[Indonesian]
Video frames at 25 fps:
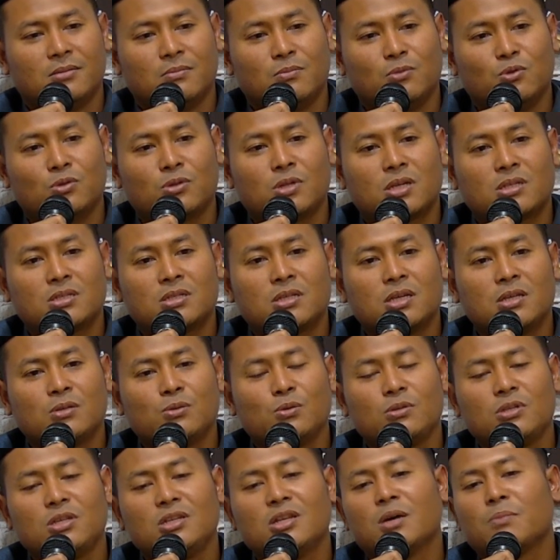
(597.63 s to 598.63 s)
Mutasi
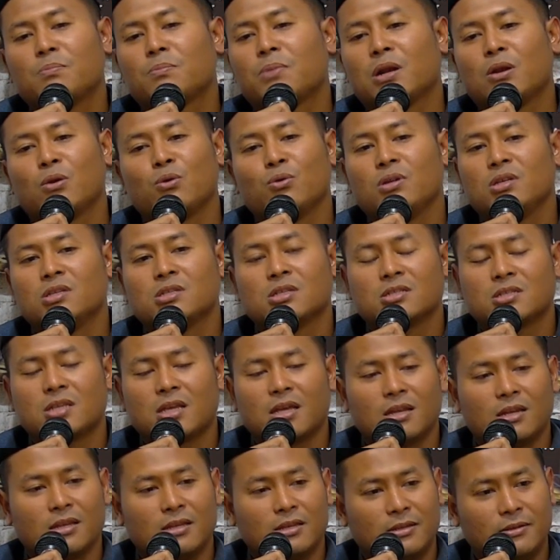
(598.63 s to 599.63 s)
itu tidak perlu
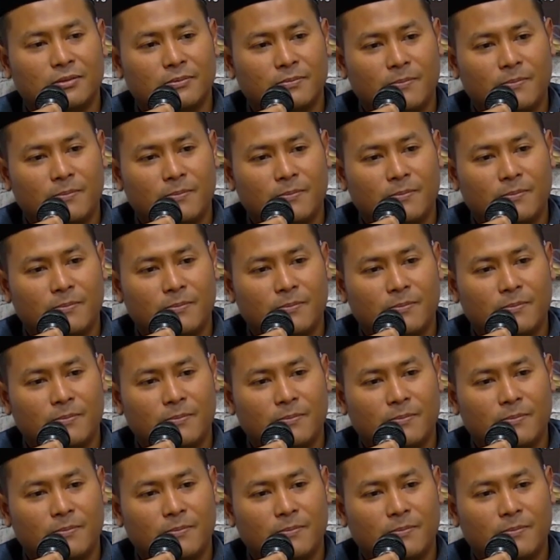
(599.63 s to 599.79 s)
disesali.